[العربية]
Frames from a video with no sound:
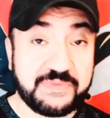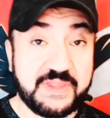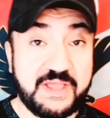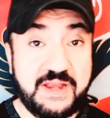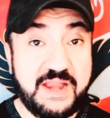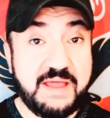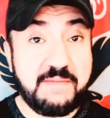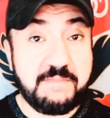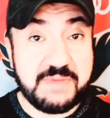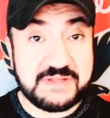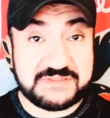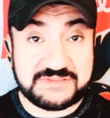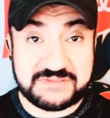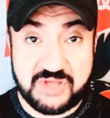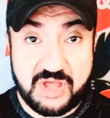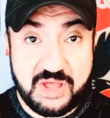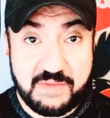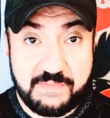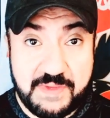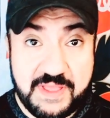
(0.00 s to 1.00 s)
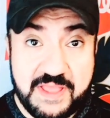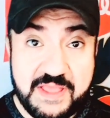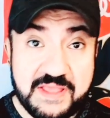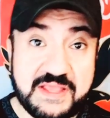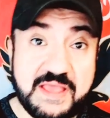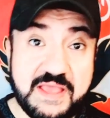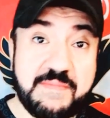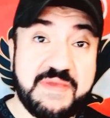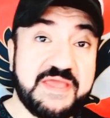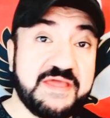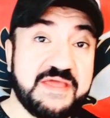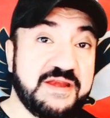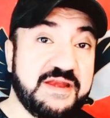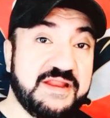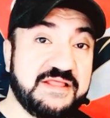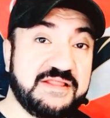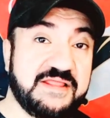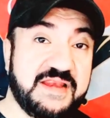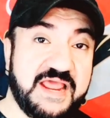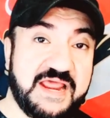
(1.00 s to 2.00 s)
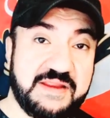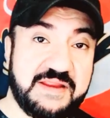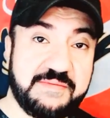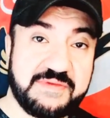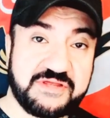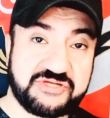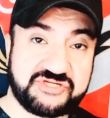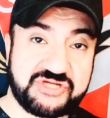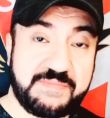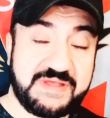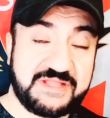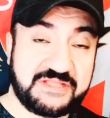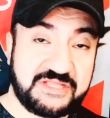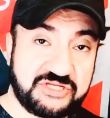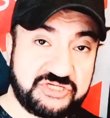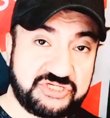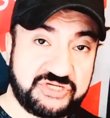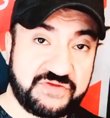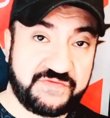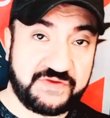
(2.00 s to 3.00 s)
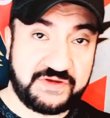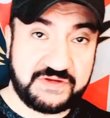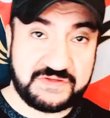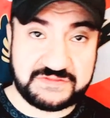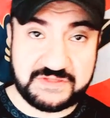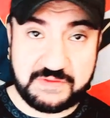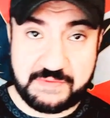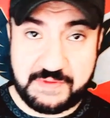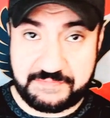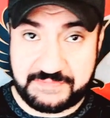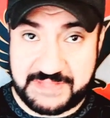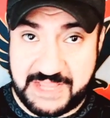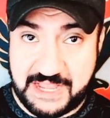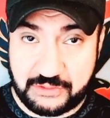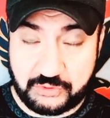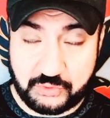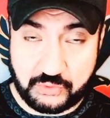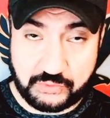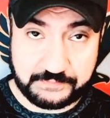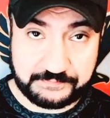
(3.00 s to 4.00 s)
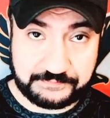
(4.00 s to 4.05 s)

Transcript: لما اتصاب جماهير النادي الاهلي ما شمتتش في الاصابه بتاعته